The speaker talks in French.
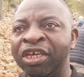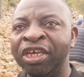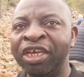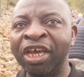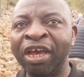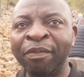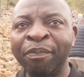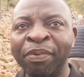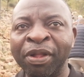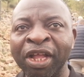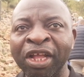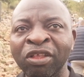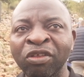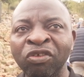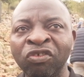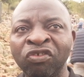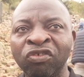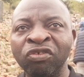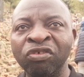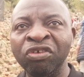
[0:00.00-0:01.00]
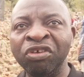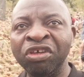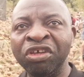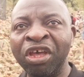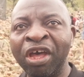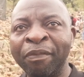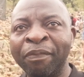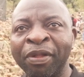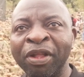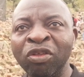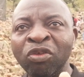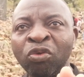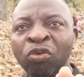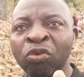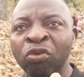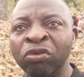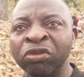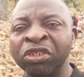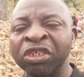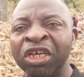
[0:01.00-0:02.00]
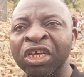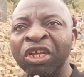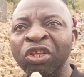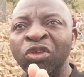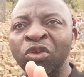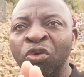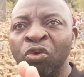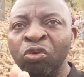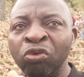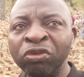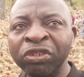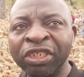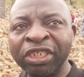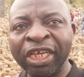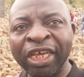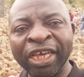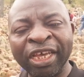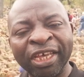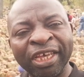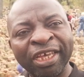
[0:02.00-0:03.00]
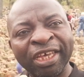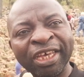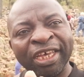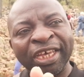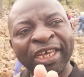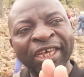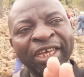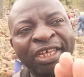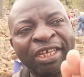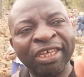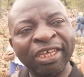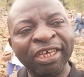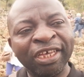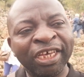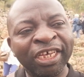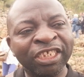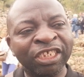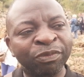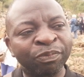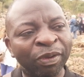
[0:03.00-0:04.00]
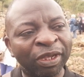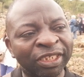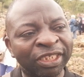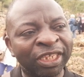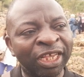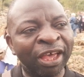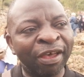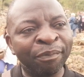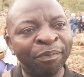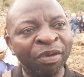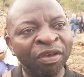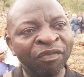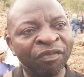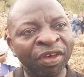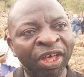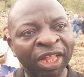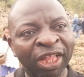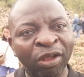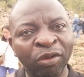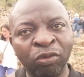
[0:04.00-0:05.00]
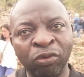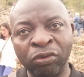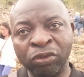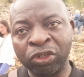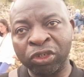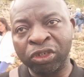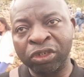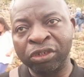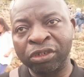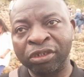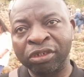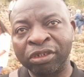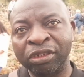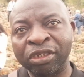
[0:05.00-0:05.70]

Et après le, après le rouge, le rouge s'est espacé un peu vers la gauche.